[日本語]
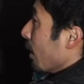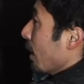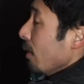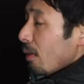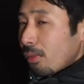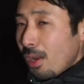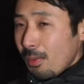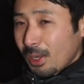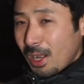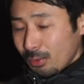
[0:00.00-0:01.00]
計算す
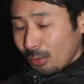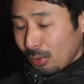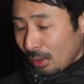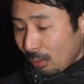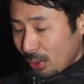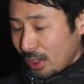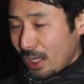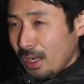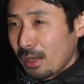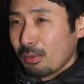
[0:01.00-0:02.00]
れば角度で置き
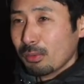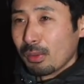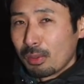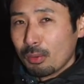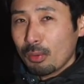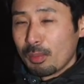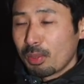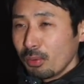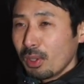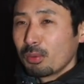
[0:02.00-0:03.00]
換えられるんですけど、まあ、
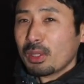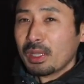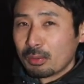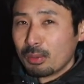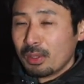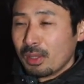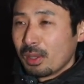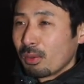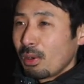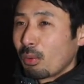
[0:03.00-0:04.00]
そんなことはないと。
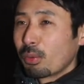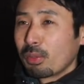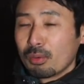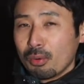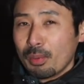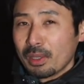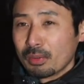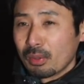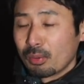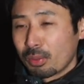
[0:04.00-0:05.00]
それはご寸勾配
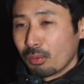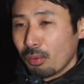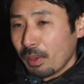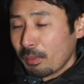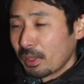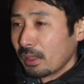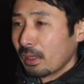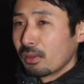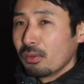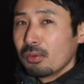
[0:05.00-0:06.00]
とかろく寸勾配みたいな
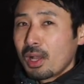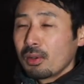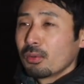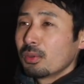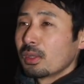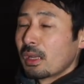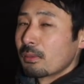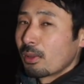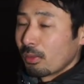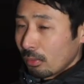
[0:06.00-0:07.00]
いう角度になり
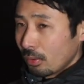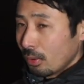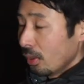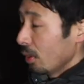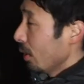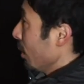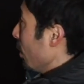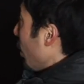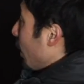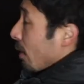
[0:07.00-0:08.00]
ますよと
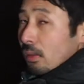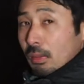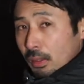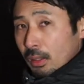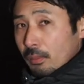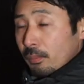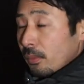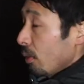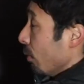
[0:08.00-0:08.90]
いう話ですね。な